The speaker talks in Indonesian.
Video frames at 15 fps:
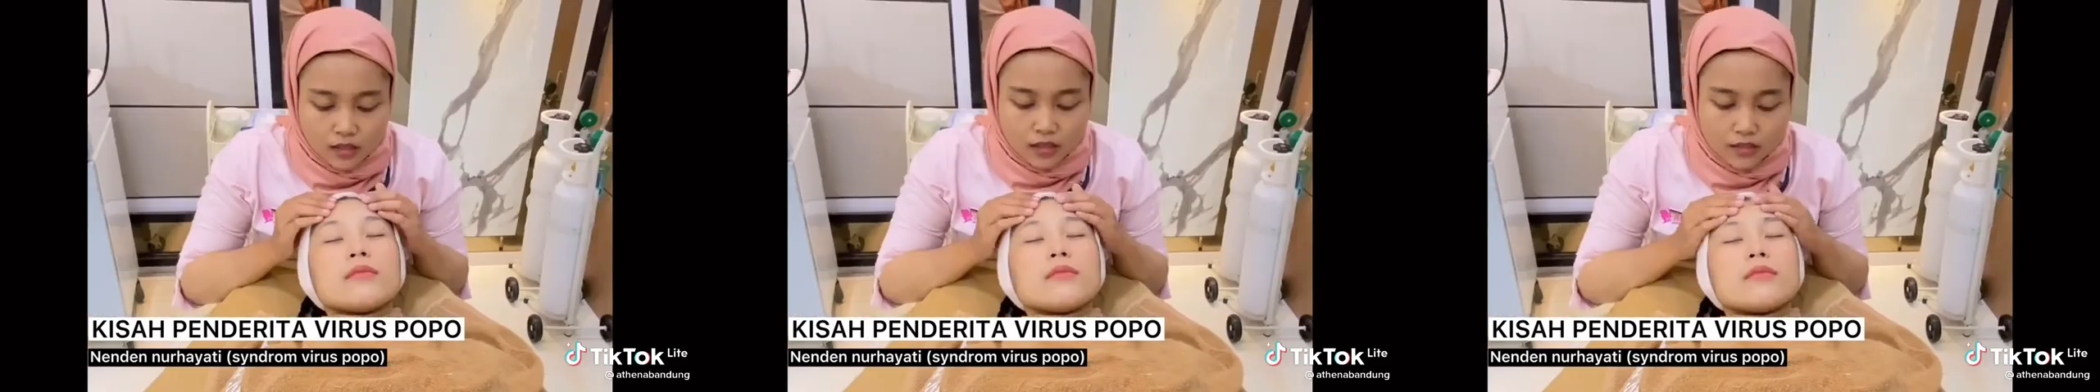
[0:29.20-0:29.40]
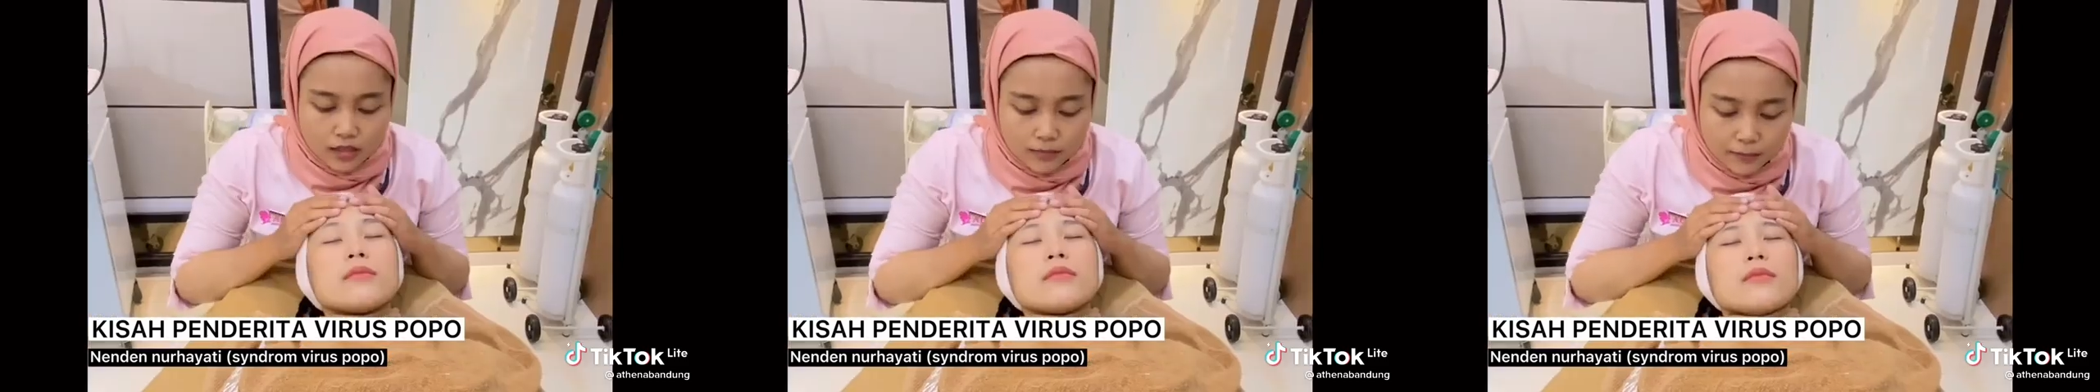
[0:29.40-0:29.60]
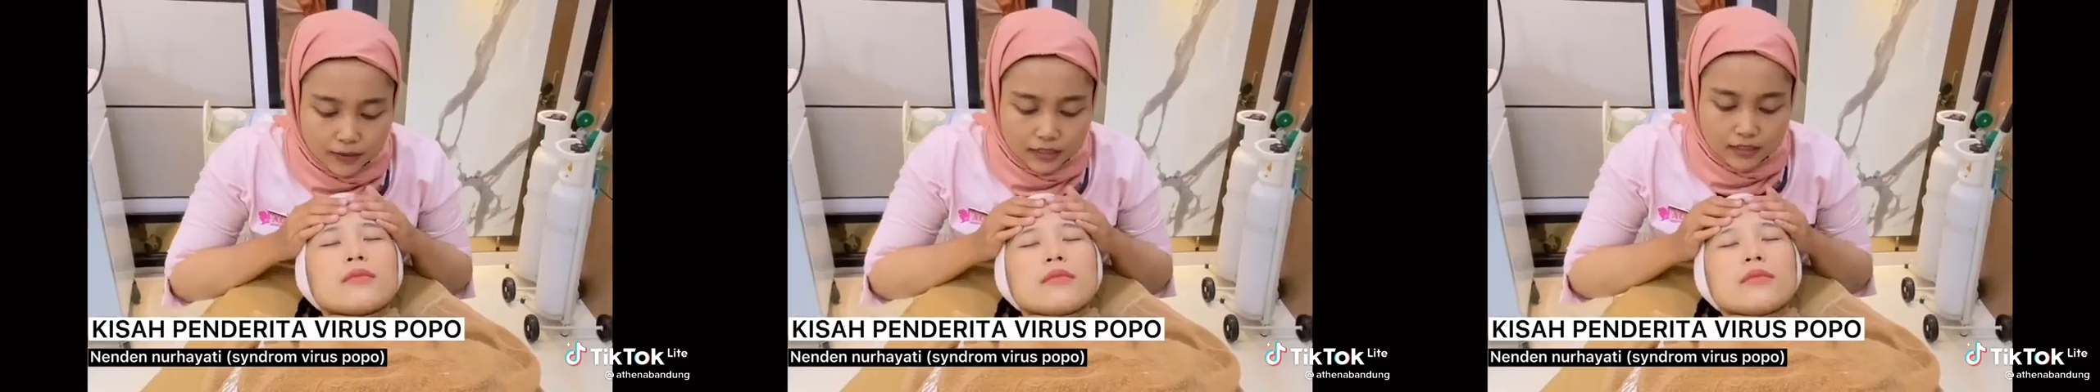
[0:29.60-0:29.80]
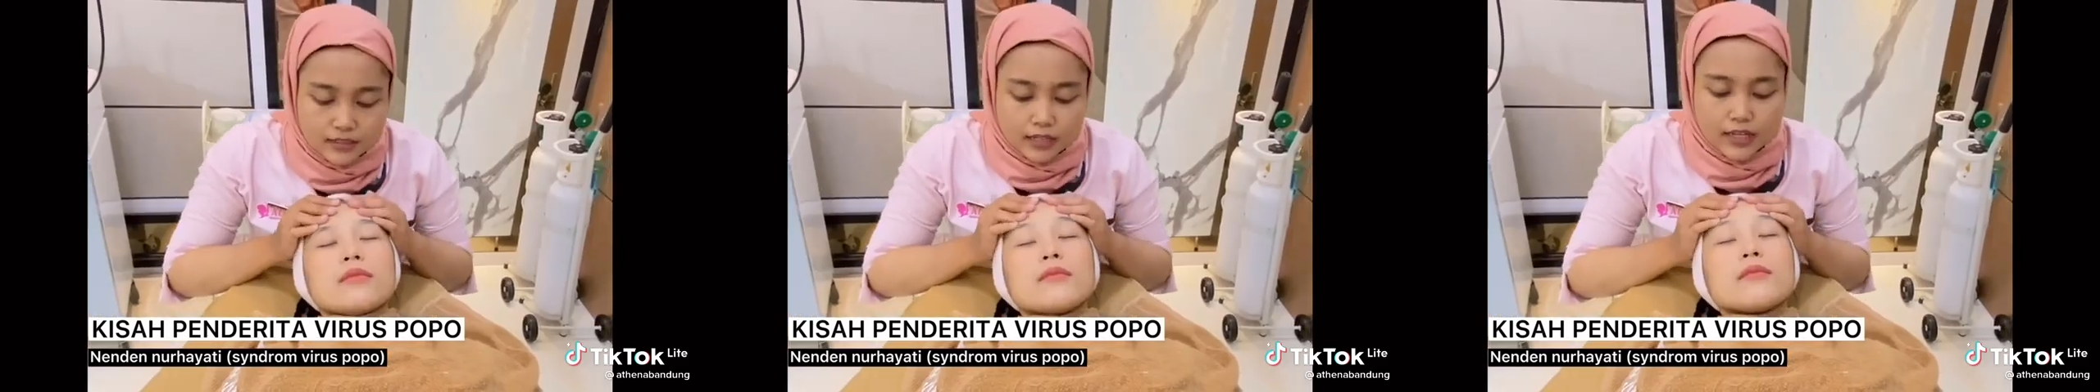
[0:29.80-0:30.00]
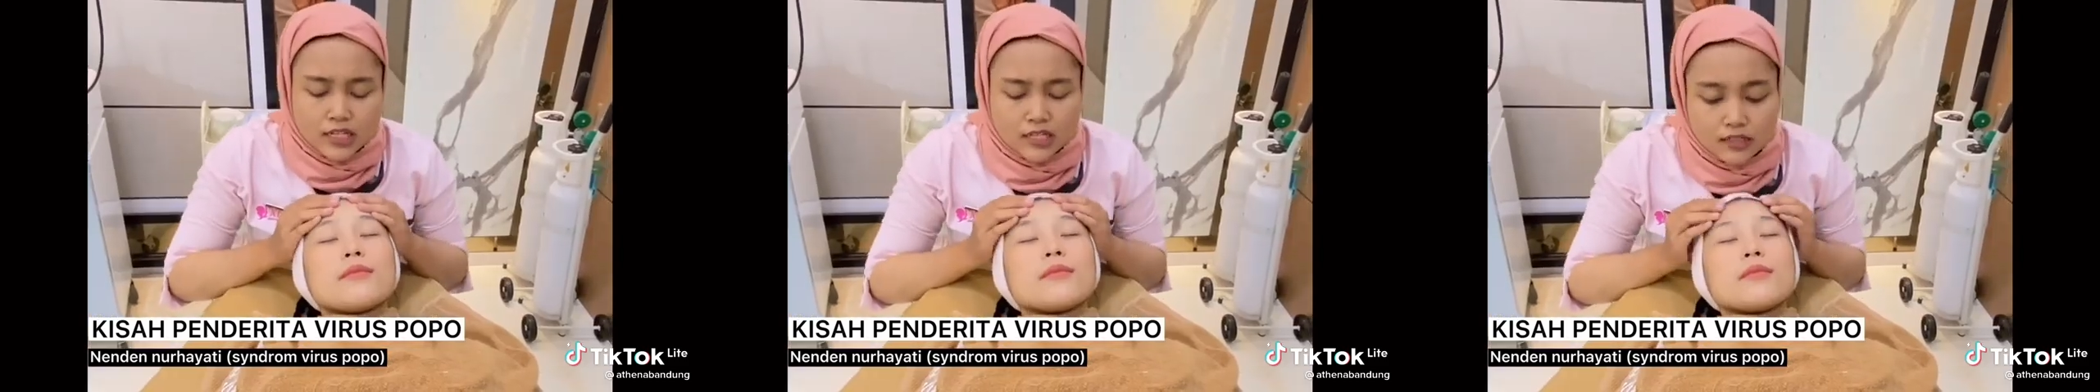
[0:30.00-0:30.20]
yang paling
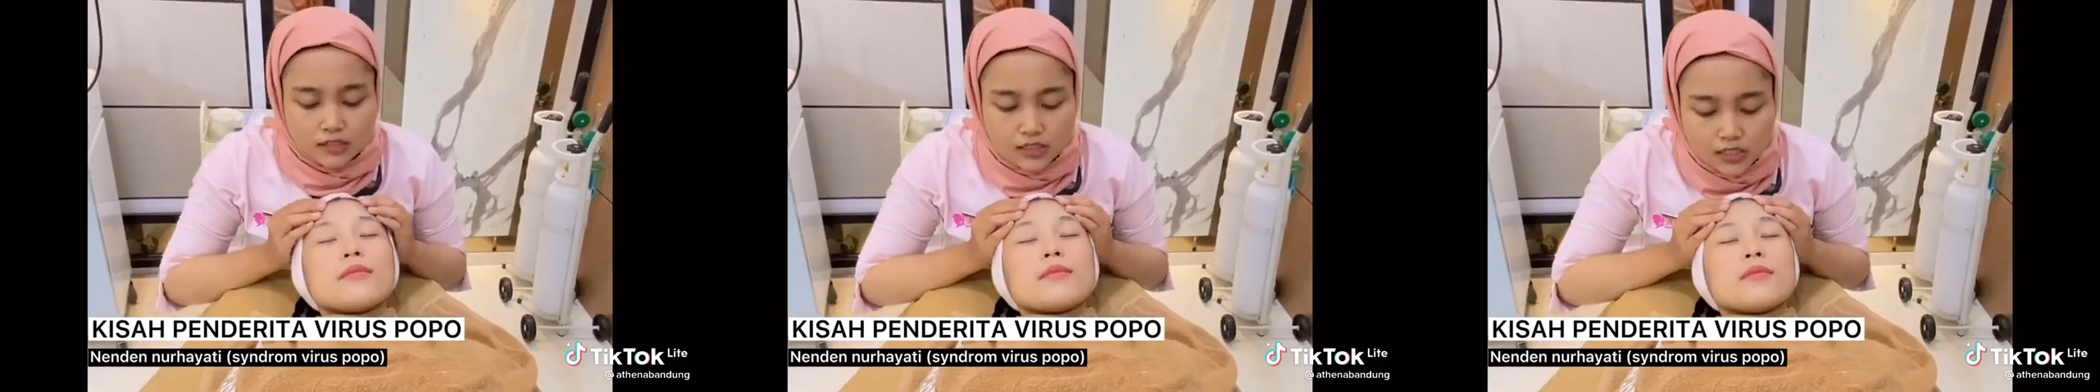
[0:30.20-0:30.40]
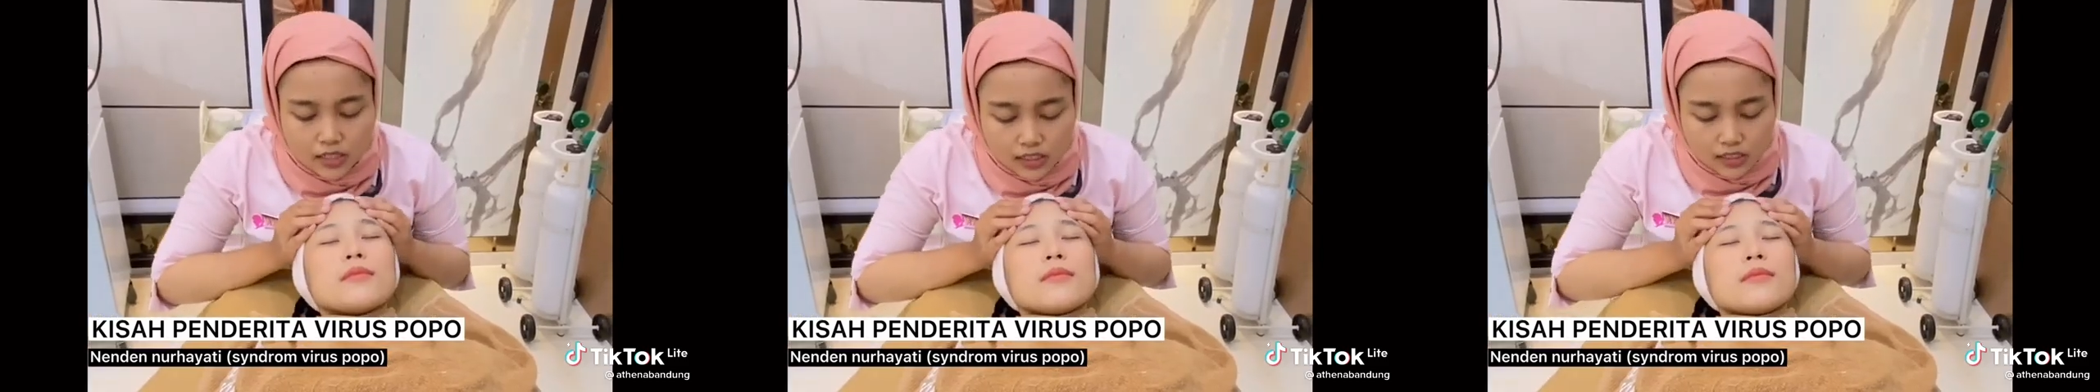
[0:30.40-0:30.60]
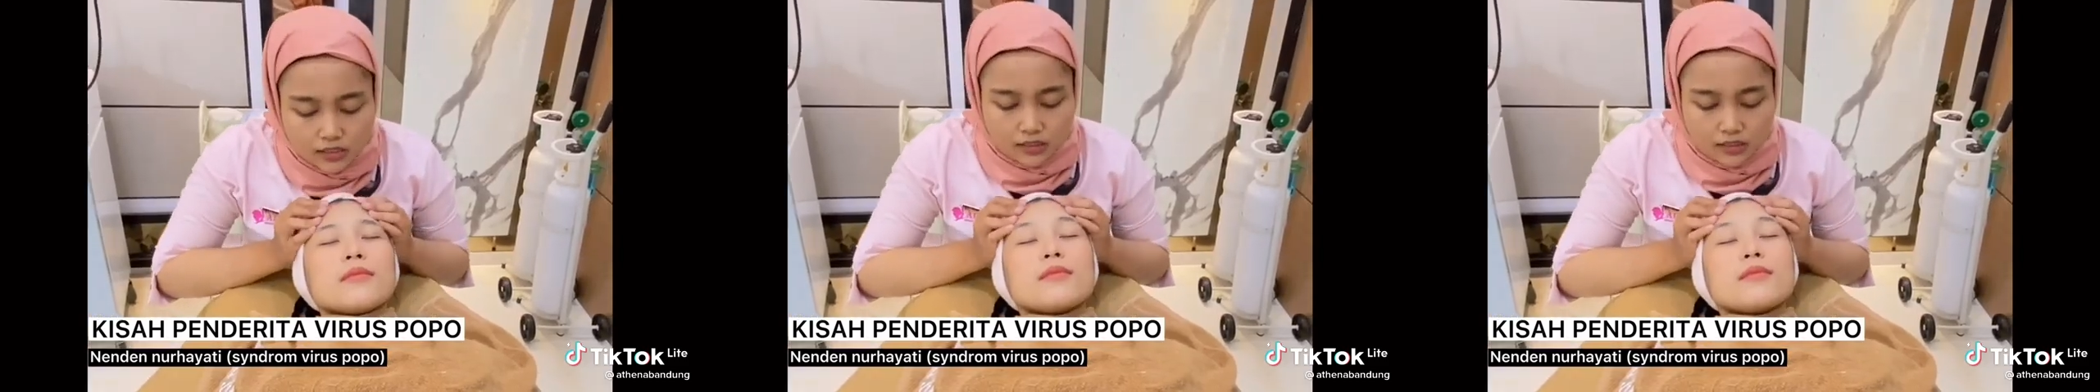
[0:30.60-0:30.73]
saya sedih